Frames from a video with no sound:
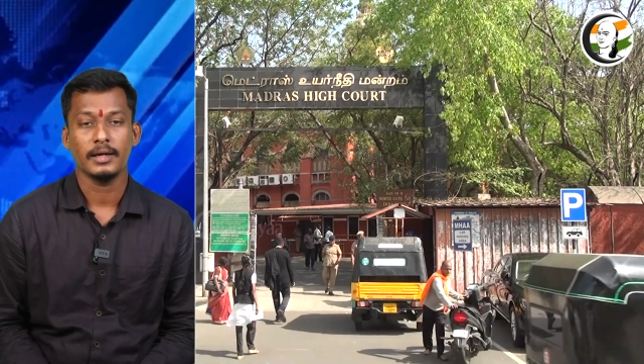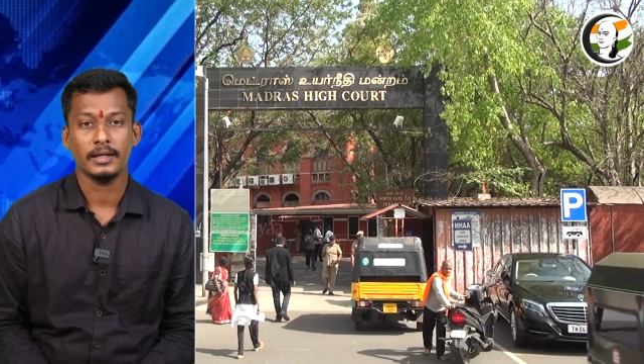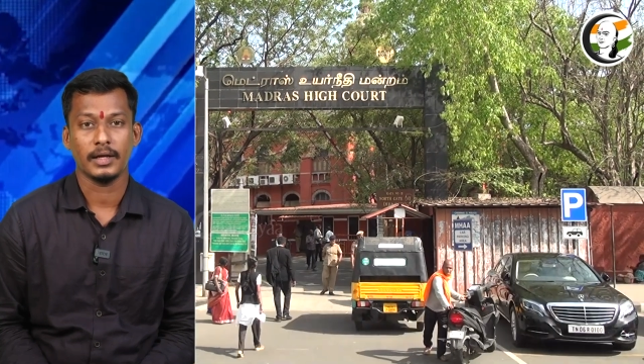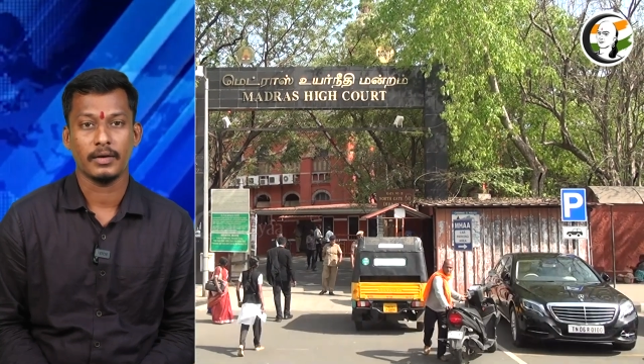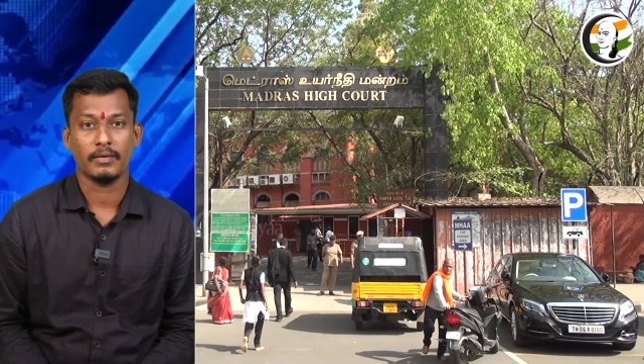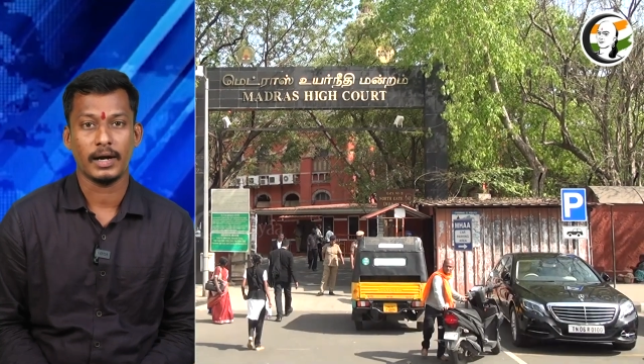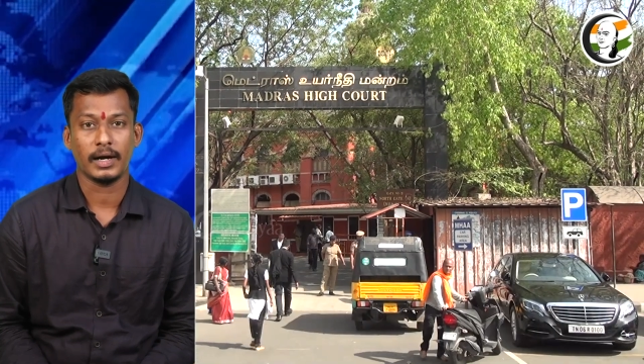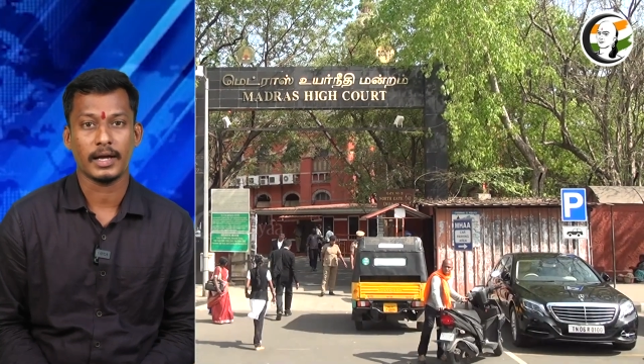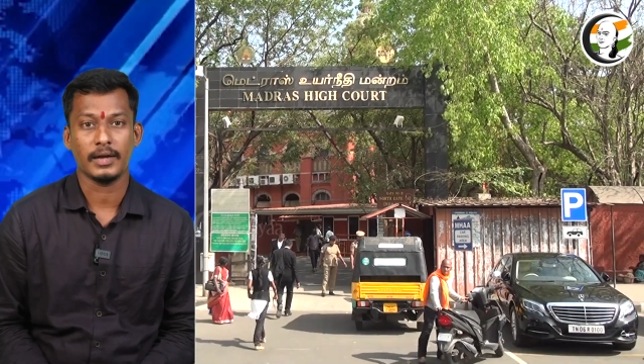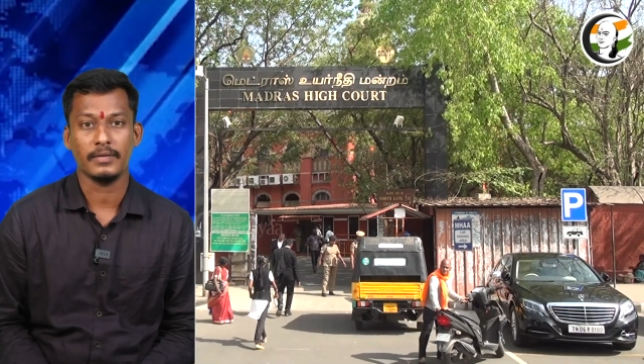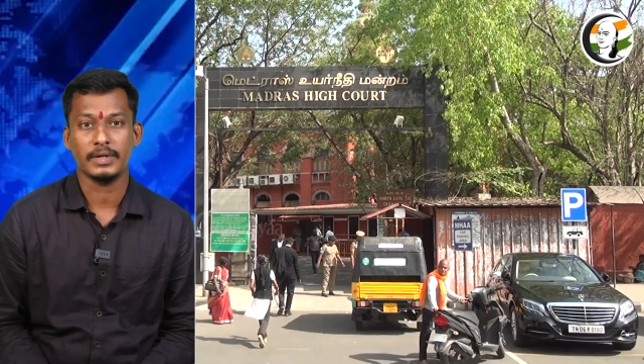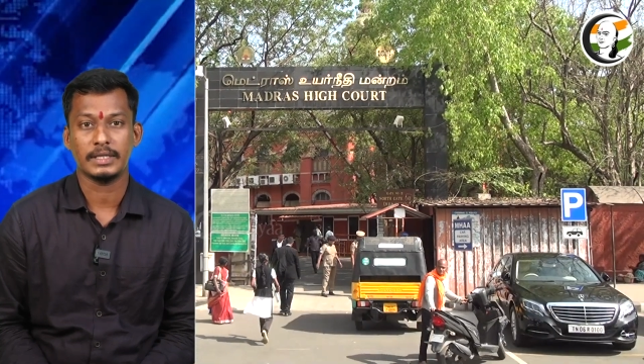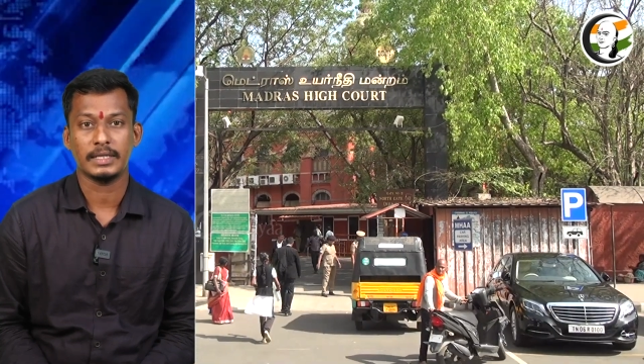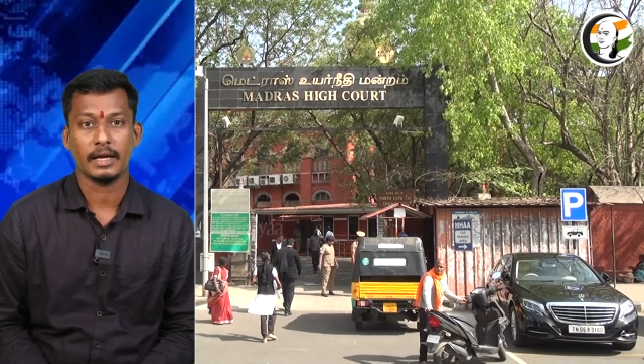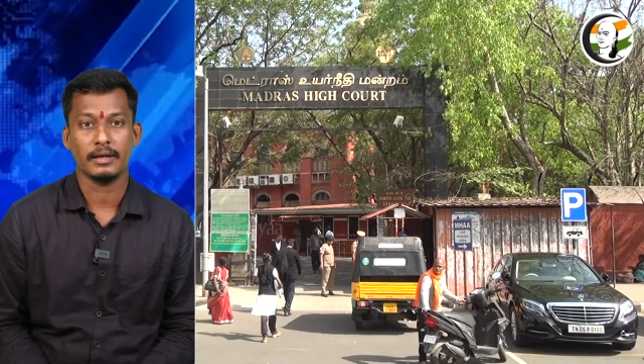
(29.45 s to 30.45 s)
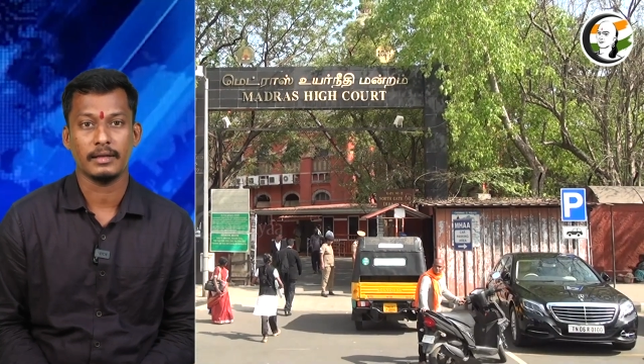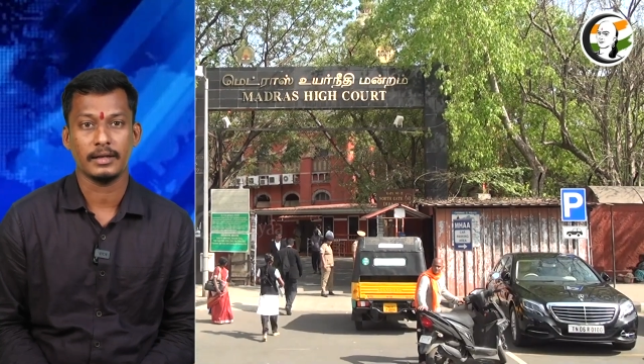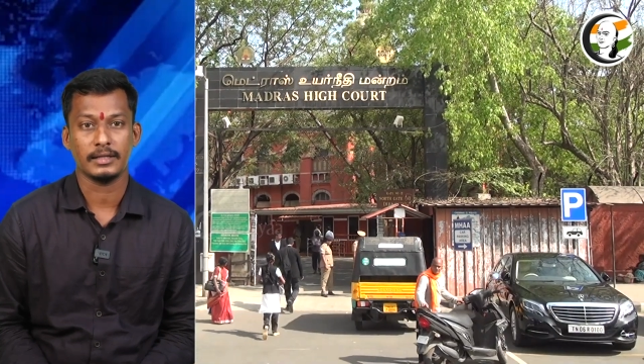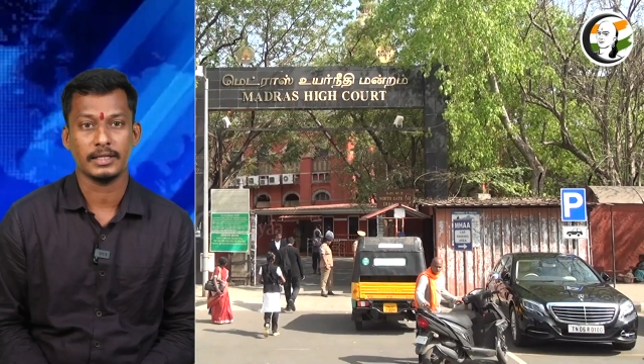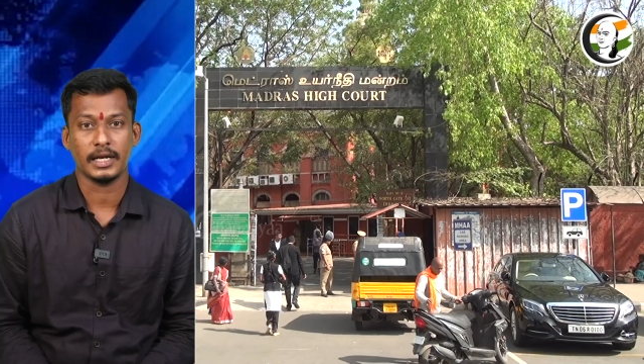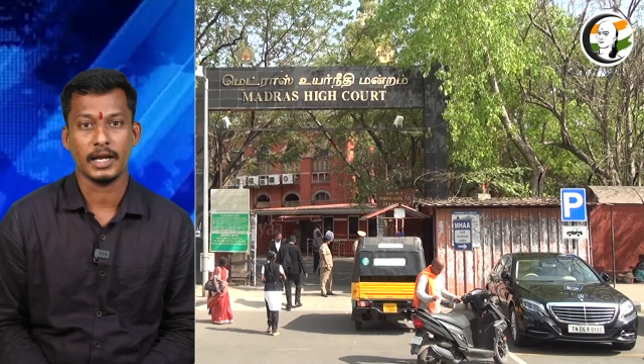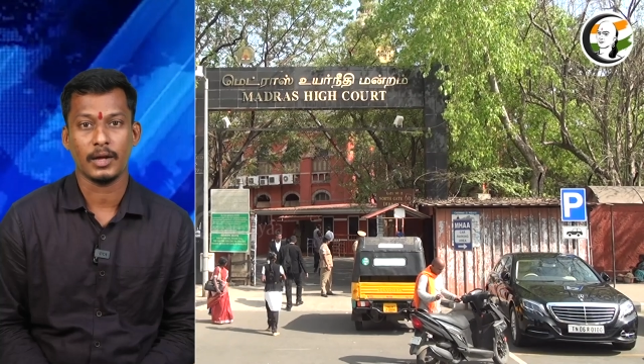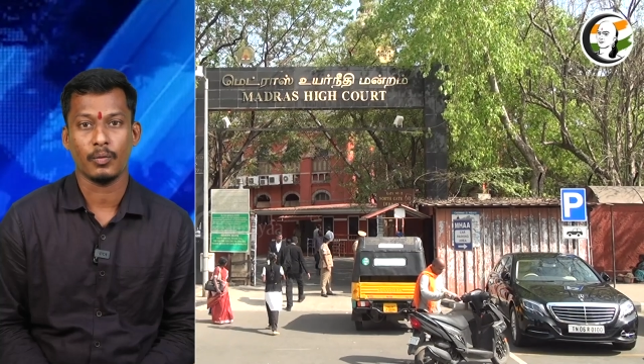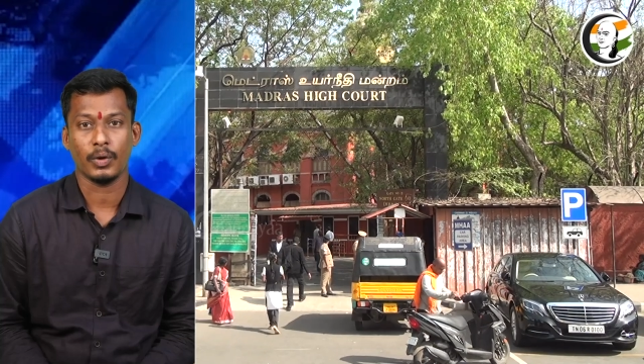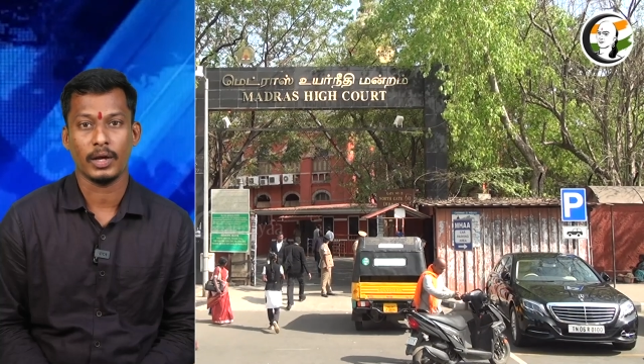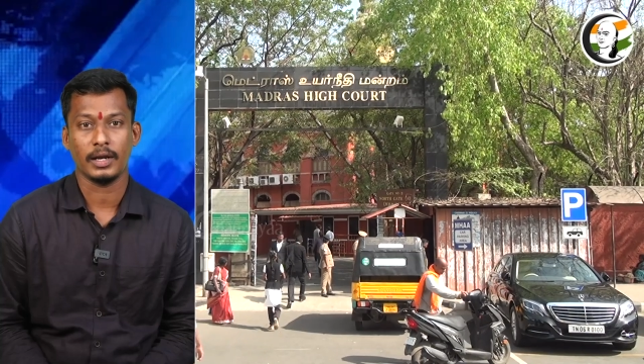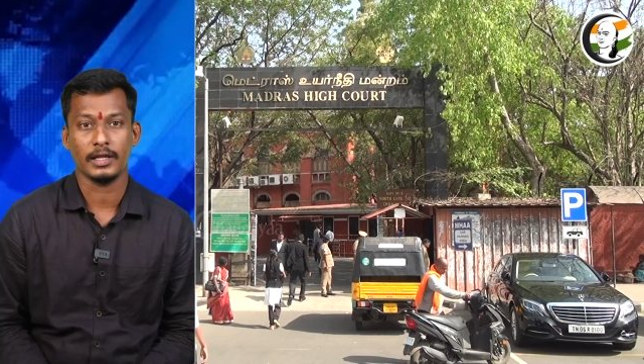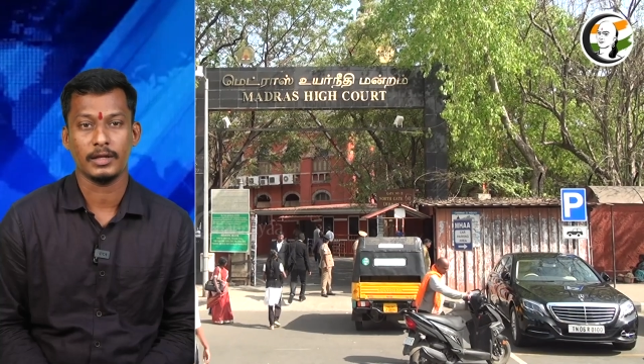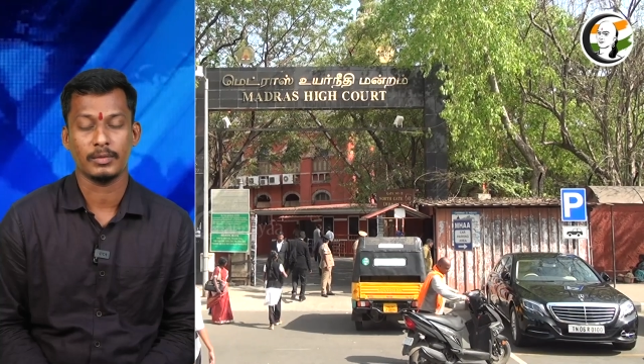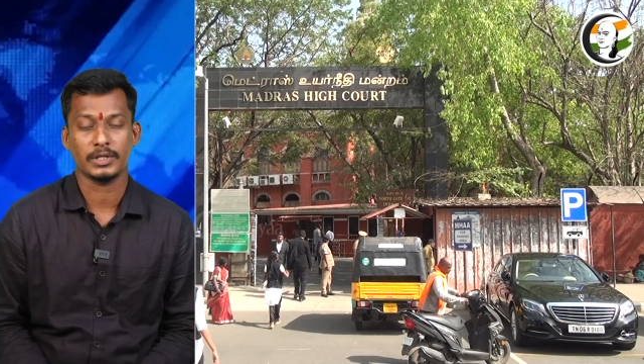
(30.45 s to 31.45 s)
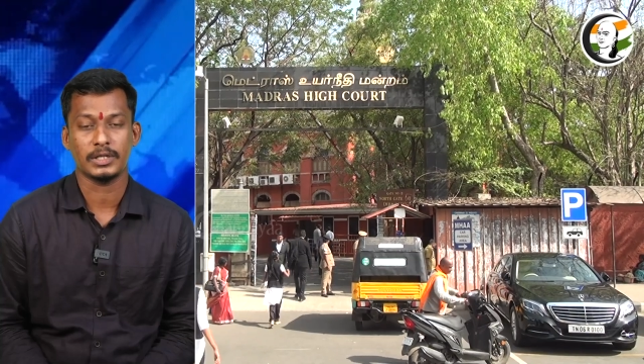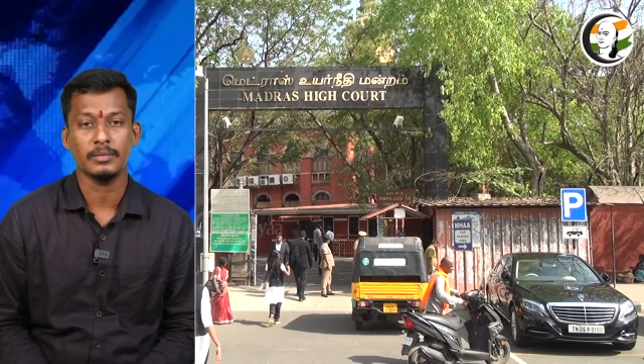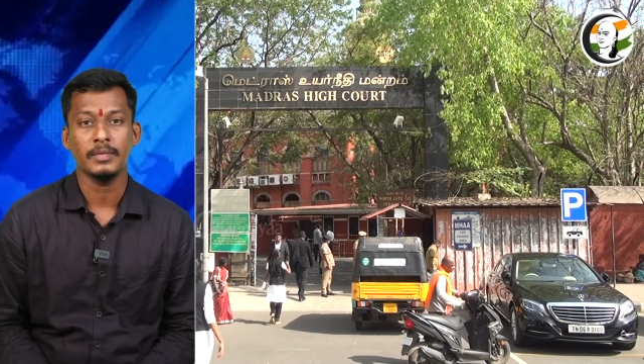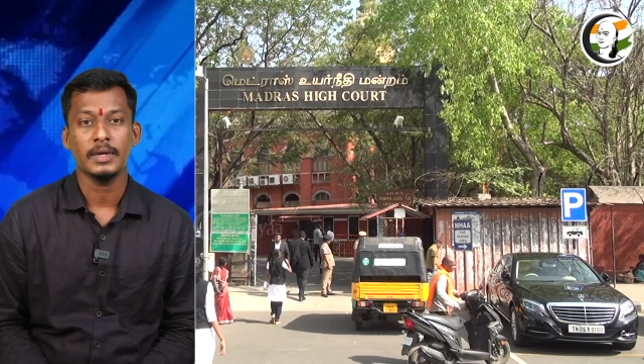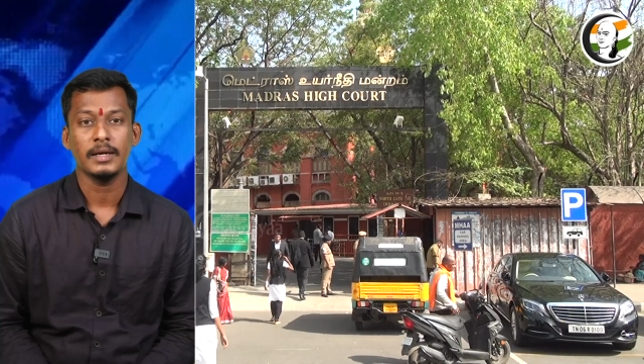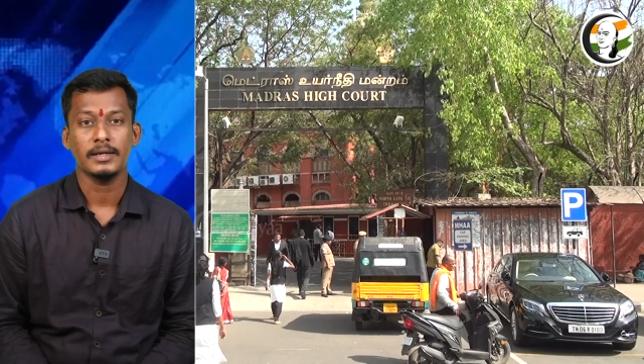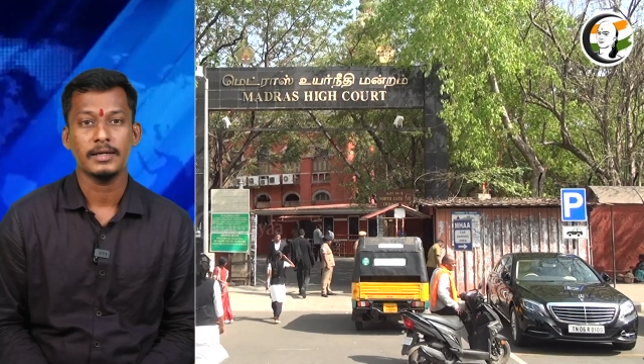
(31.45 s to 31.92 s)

இந்த வழக்கை விசாரித்த சென்னை உயர்நீதிமன்றம்